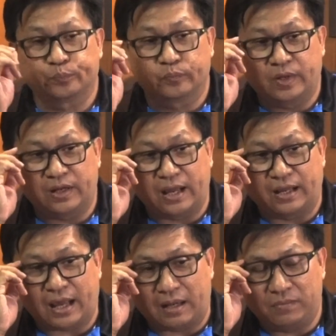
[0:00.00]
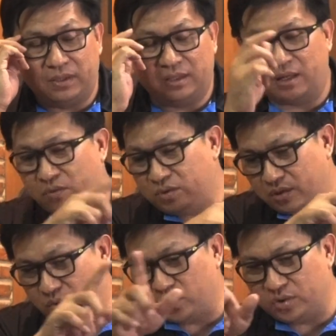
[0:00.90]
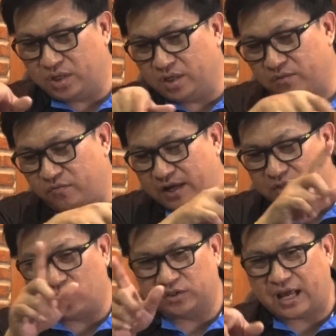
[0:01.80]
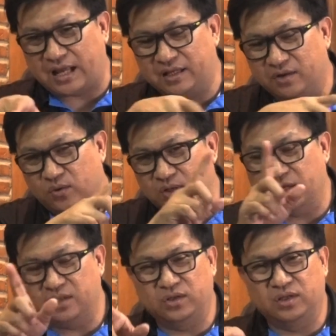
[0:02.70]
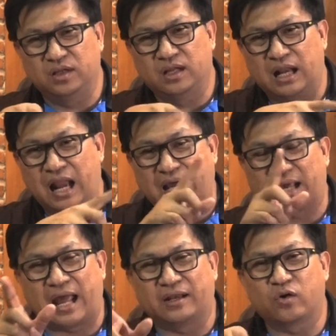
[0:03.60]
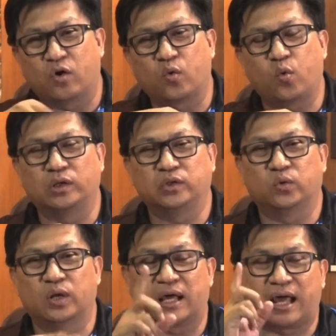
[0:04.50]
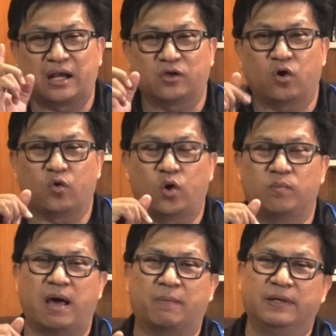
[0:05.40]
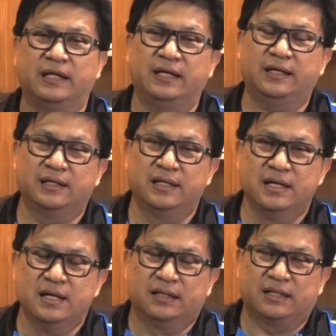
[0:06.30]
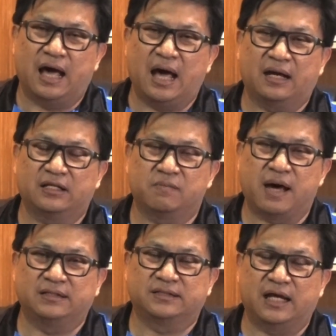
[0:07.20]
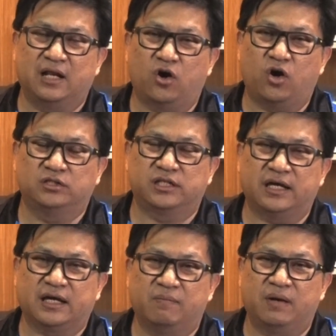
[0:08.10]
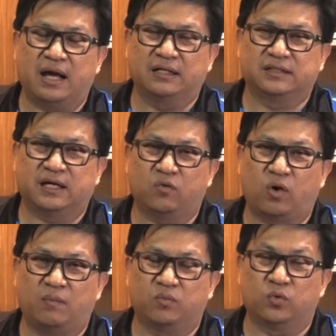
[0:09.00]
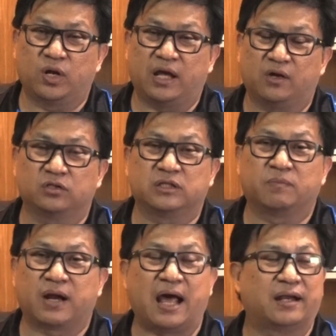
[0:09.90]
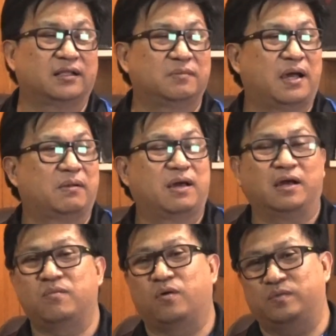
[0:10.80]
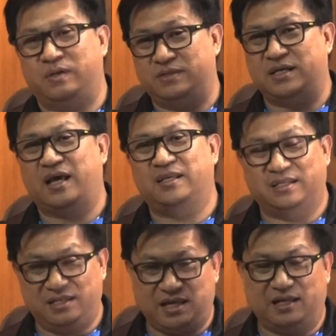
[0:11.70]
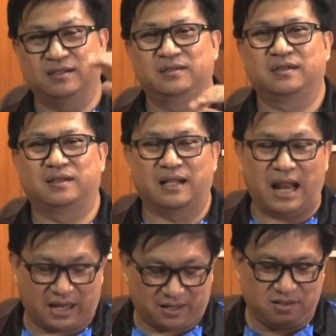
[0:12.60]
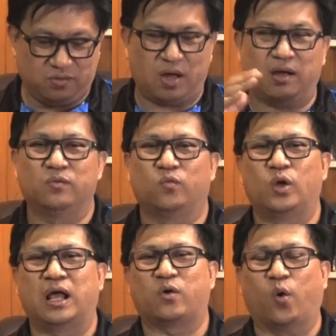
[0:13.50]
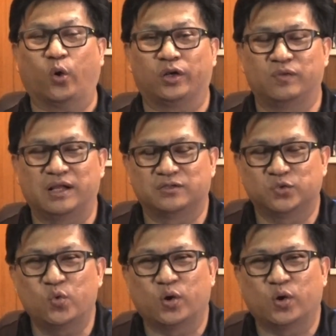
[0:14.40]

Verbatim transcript: นะทางการเมืองเขายังคงเดินฝ่ายต่อต้านยังคงเดินหลักการก่อกวนอยู่หลักการก่อกวนแบบนี้ ถ้ารัฐบาลใจร้อนใช้กำลังใช้ความรุนแรงก็จะพลาดนะที่ผ่านมาก็บอกมีไปใช้เย็นๆหลักก็คือว่าเวลาคนเวลาสู้กัน